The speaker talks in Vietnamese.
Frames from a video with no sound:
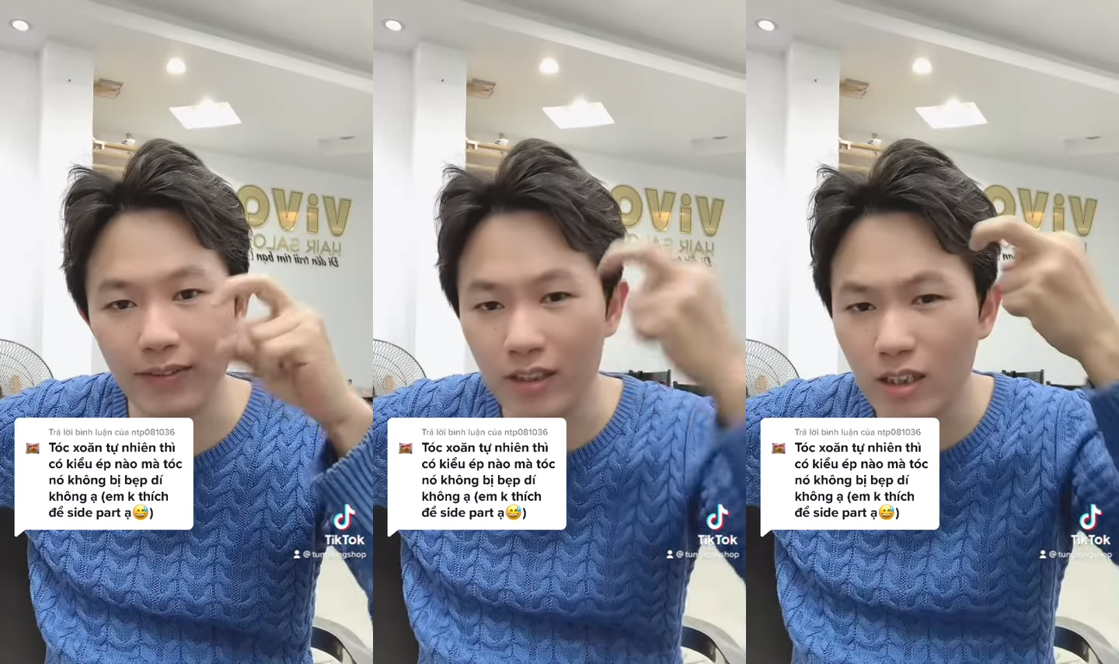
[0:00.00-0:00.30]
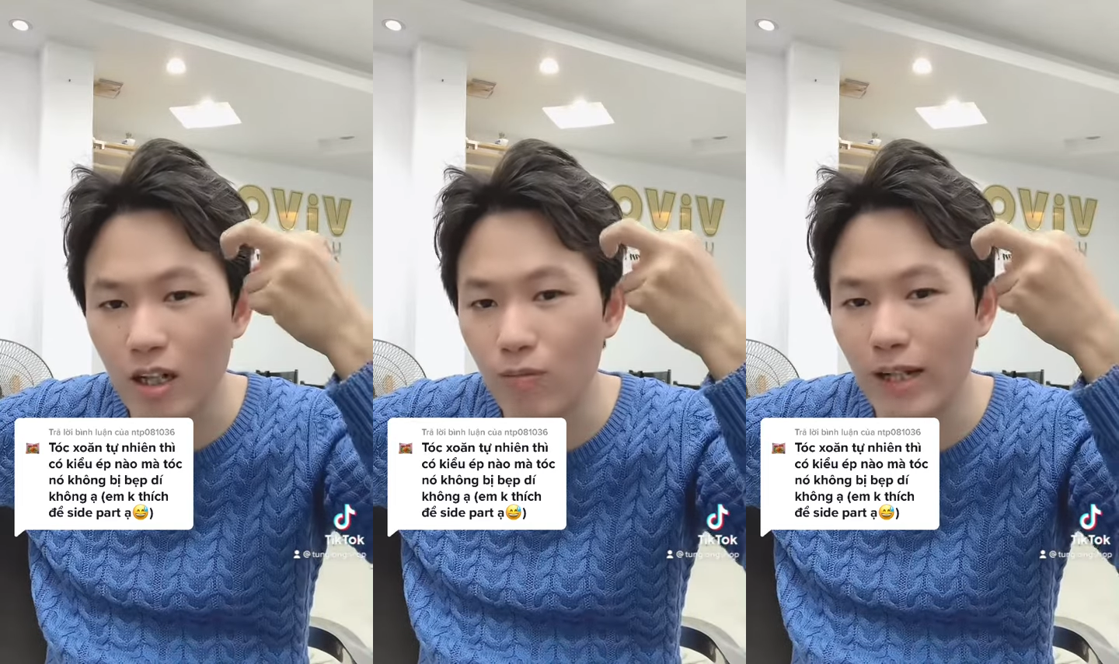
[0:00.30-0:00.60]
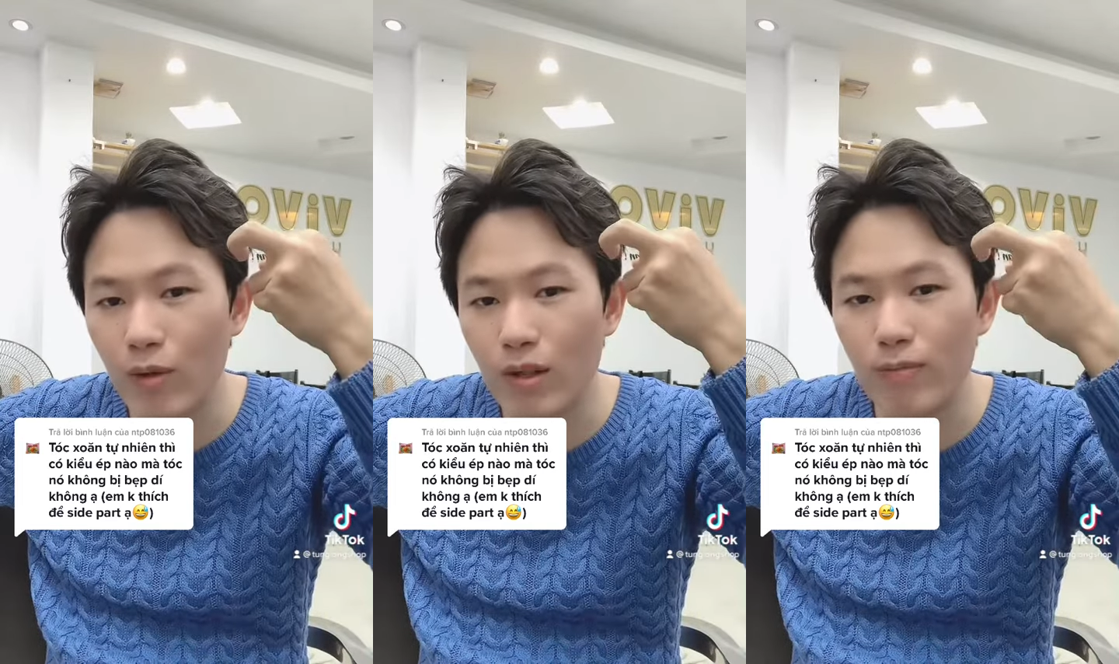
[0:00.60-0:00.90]
nó cứ cong
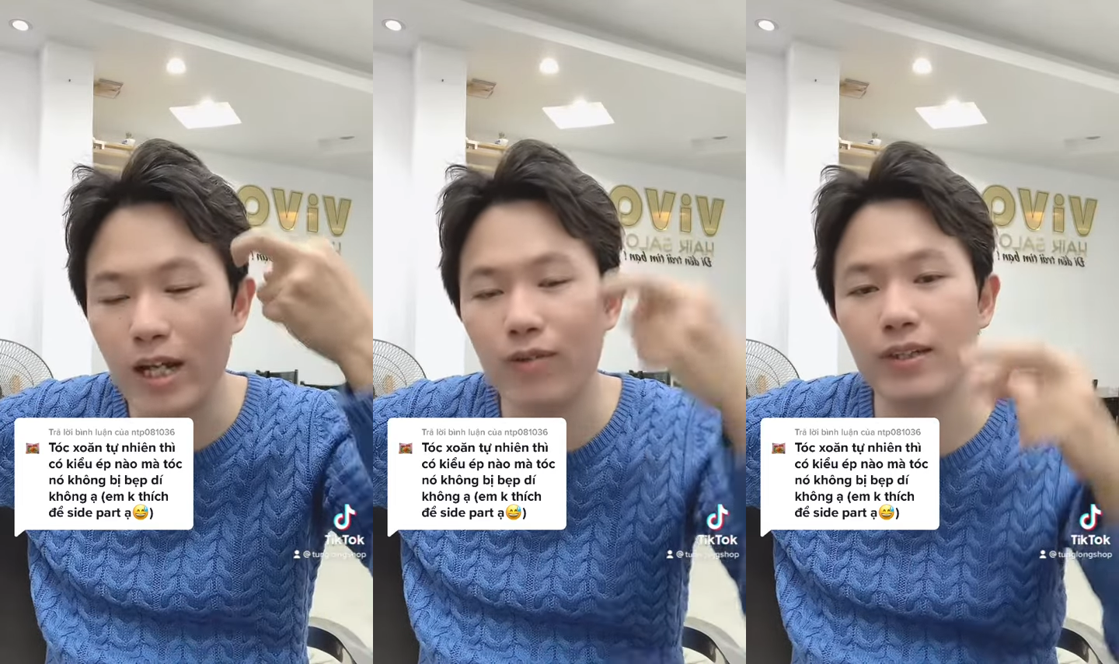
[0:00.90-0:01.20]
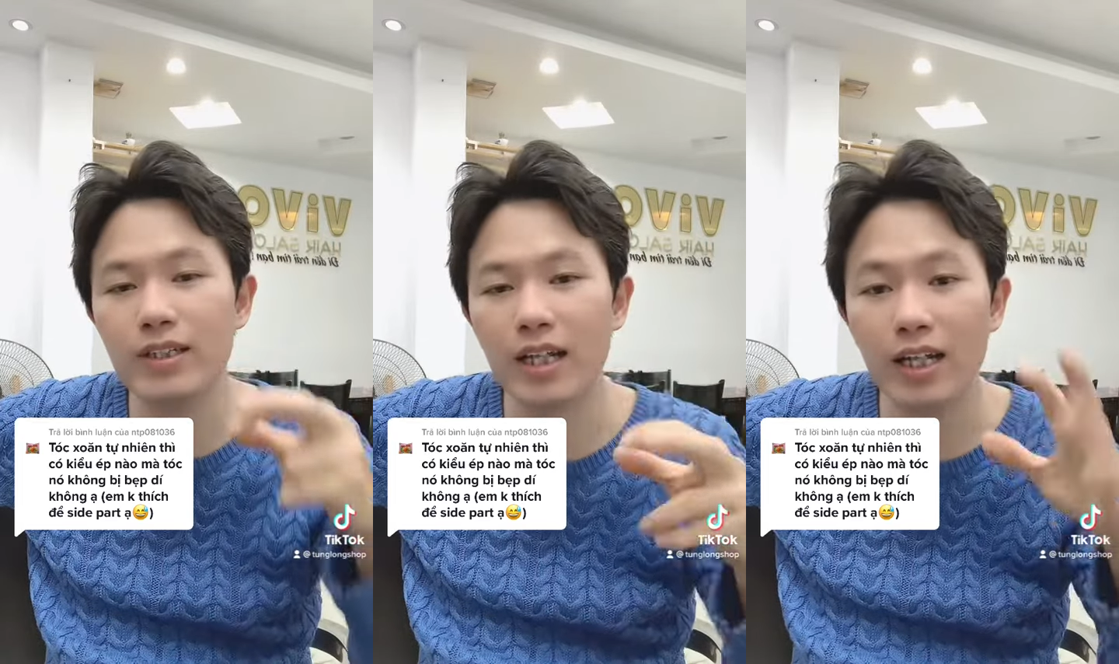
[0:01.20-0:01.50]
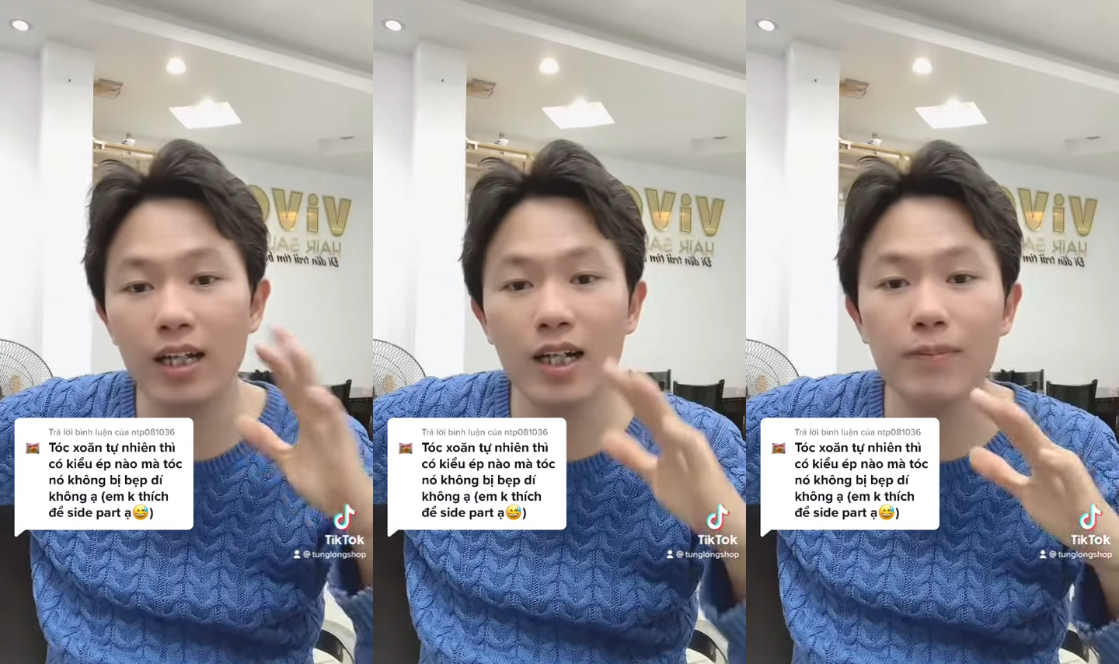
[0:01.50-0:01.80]
đều cong đều và như
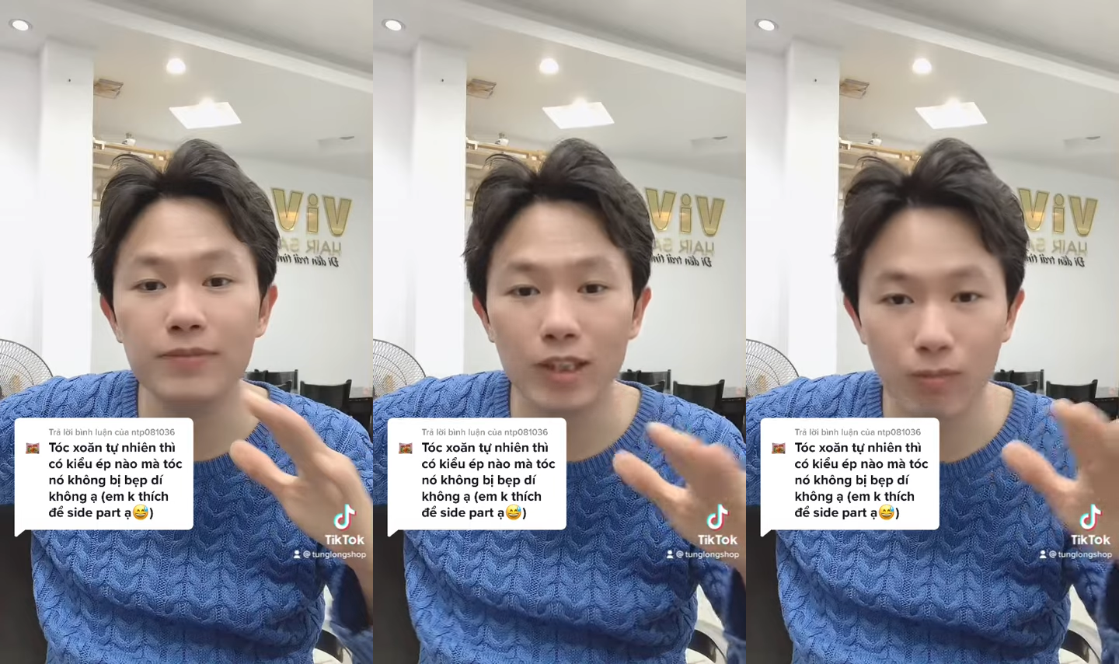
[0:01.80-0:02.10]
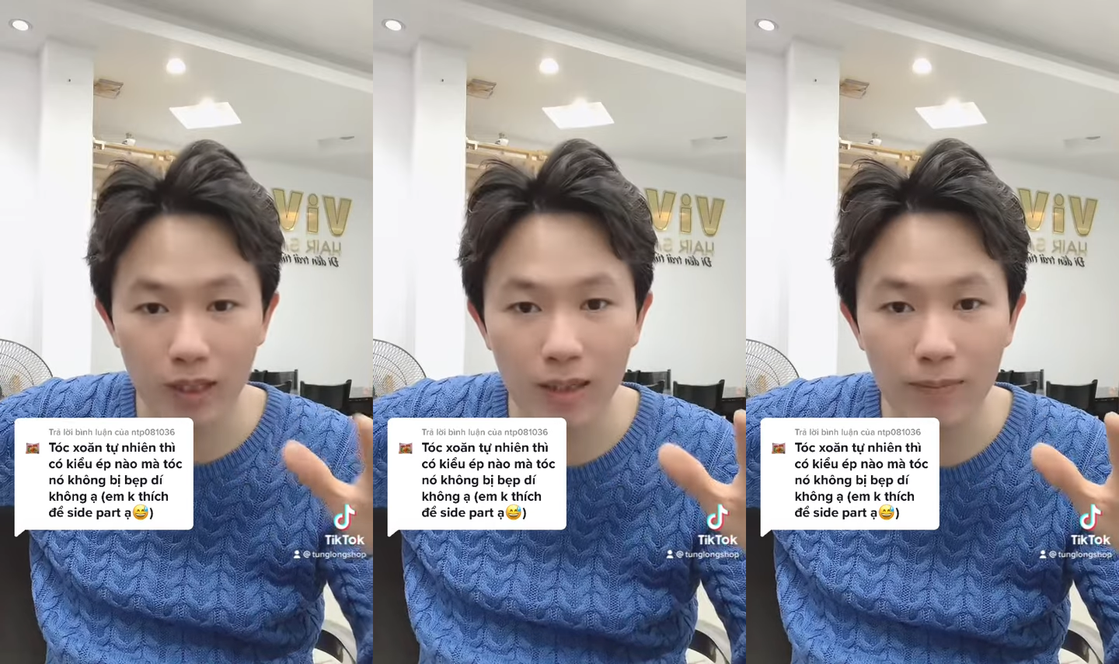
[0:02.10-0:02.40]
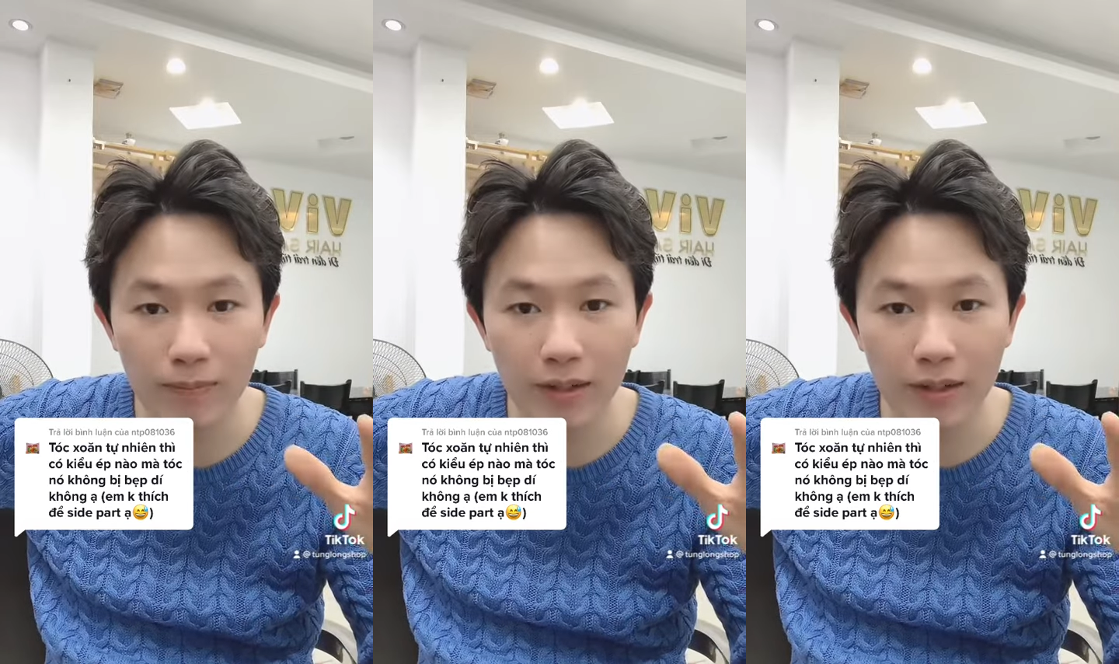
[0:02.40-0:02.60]
thế lớp chồng lớp